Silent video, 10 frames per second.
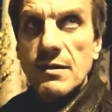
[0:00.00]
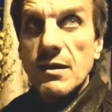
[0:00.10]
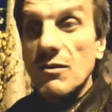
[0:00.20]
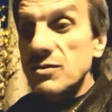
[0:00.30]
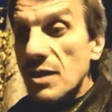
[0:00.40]

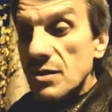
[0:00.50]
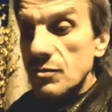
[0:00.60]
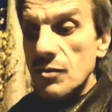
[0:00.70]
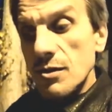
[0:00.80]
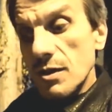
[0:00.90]
А он скажет,
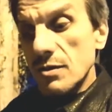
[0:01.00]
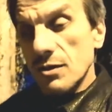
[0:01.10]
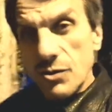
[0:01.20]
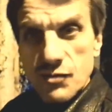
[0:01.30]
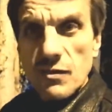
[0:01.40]
ну нет,
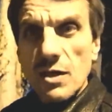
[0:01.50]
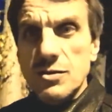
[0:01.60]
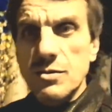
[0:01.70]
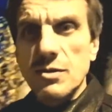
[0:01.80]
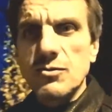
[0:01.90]
это же ваша
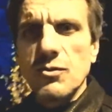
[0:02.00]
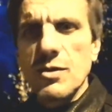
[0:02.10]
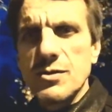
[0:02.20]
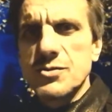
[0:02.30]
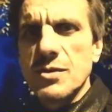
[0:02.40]

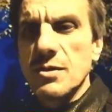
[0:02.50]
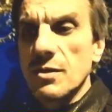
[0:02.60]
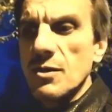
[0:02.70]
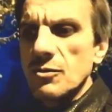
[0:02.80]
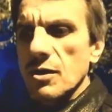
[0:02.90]
территория, езжайте.
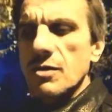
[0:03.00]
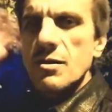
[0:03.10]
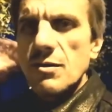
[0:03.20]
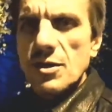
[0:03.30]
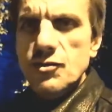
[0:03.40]
Да какие
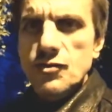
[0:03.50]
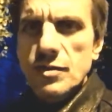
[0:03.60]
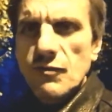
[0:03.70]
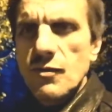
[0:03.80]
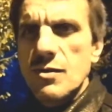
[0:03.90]
наши, уже
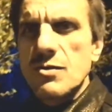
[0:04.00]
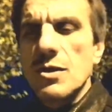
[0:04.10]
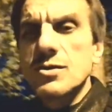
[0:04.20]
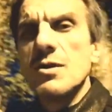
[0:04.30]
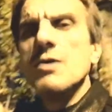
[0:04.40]
давно не
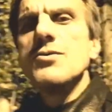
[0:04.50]
наши.